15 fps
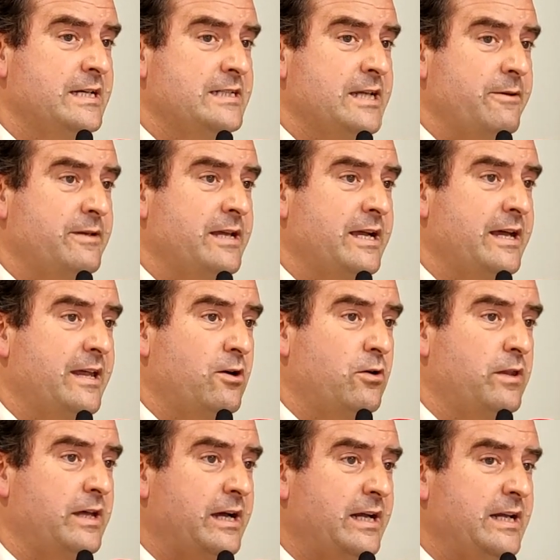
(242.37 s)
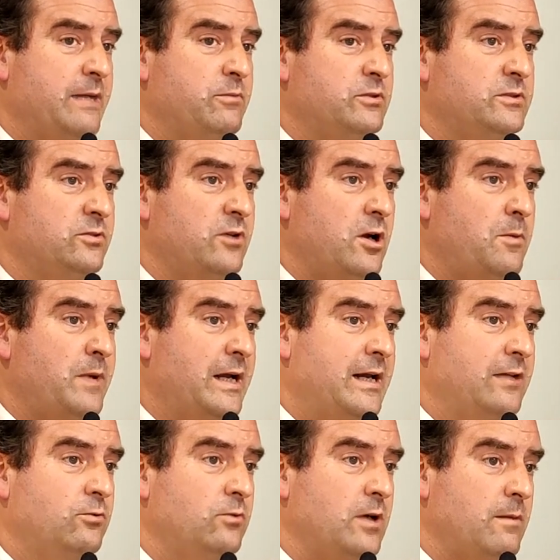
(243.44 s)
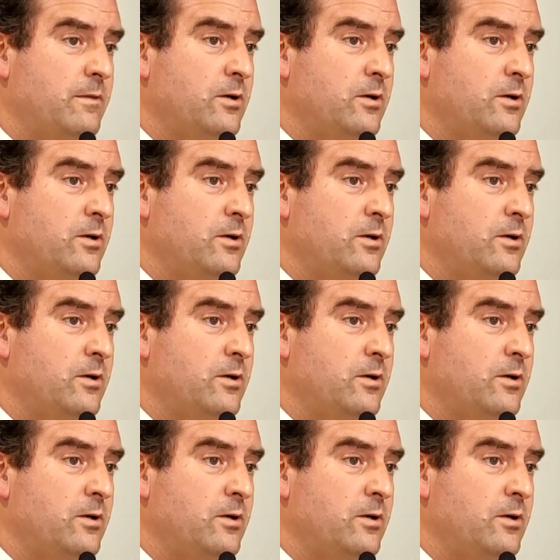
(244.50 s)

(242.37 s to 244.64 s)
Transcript: Sabéis que cada concejalía pues, tiene una nomenclatura,